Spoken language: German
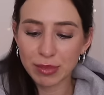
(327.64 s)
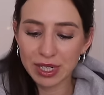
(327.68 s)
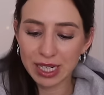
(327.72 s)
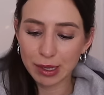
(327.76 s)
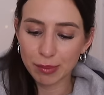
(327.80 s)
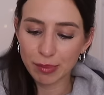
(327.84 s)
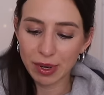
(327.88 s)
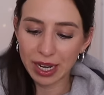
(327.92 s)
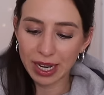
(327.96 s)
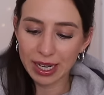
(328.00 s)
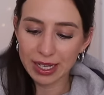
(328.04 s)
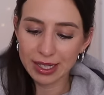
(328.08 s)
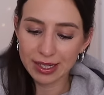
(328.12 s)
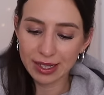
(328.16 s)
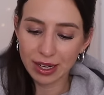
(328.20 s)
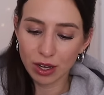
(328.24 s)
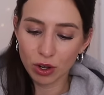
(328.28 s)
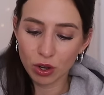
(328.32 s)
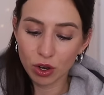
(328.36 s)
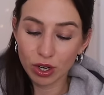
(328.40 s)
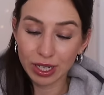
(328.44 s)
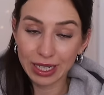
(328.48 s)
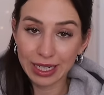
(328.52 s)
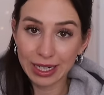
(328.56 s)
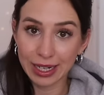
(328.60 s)
mit dabei ist da
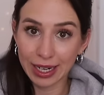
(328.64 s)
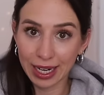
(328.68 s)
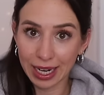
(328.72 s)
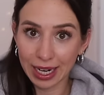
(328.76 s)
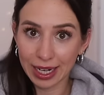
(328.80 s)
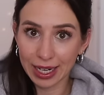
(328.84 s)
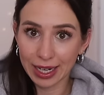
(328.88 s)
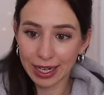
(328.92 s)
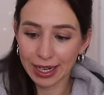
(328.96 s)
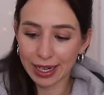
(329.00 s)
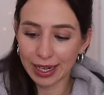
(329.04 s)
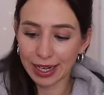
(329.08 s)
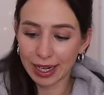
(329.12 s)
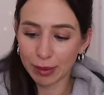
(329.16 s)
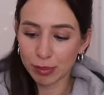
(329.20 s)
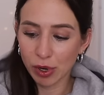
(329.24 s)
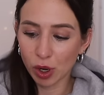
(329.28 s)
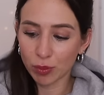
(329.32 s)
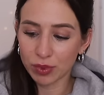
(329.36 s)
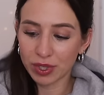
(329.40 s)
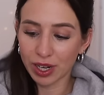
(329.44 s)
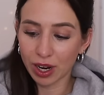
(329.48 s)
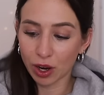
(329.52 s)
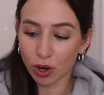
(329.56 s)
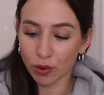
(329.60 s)
auch ein Nagelkleber,
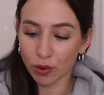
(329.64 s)
um die